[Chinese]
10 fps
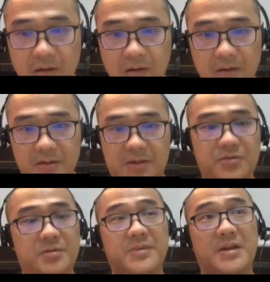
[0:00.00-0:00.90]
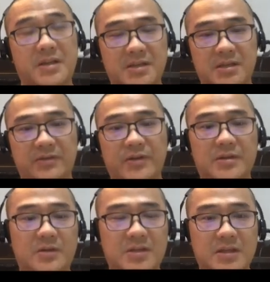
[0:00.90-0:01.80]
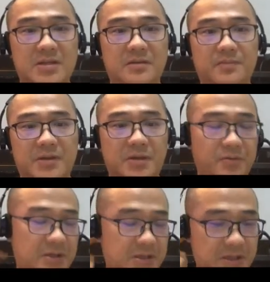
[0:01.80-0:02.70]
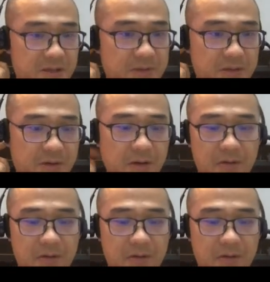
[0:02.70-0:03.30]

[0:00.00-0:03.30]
那就是那么一个意思。因为现在是 P 流一体的嘛，对吧？